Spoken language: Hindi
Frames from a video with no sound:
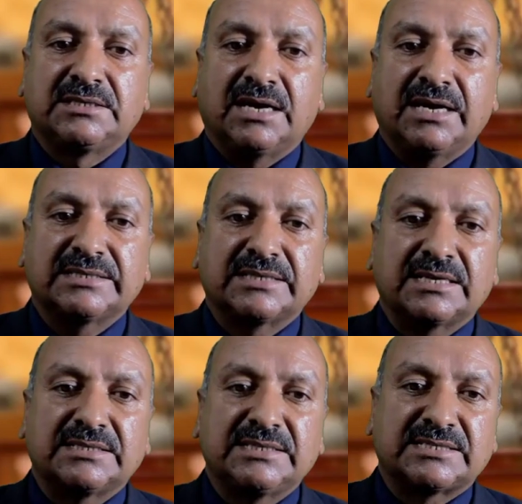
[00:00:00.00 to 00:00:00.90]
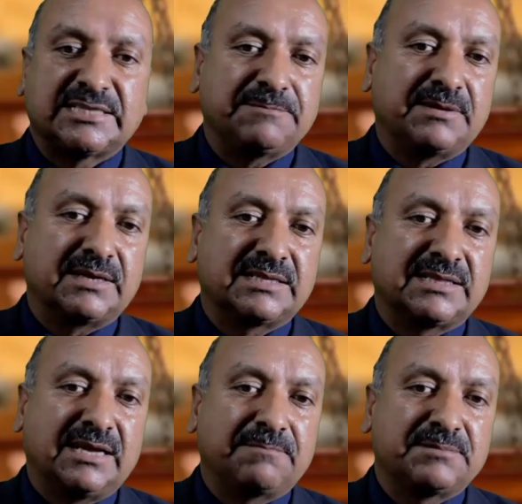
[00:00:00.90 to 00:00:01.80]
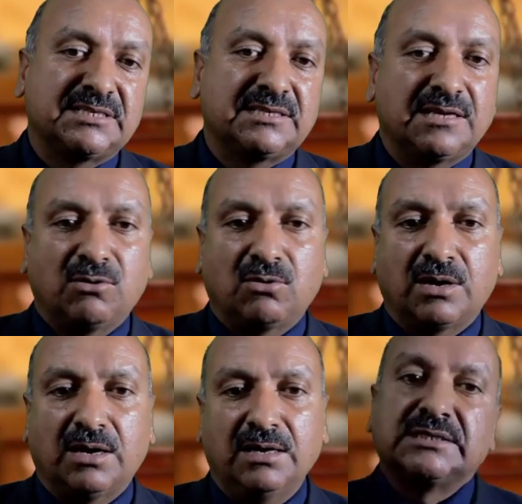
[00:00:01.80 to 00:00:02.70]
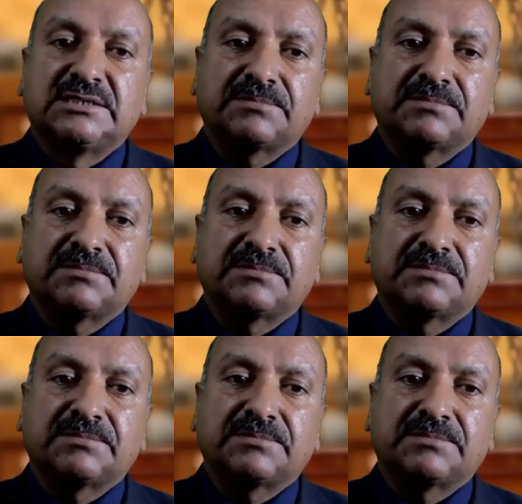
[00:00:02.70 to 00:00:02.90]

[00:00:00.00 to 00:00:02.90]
या इसके किसी हिस्से पर इतलाक पजीर न होगा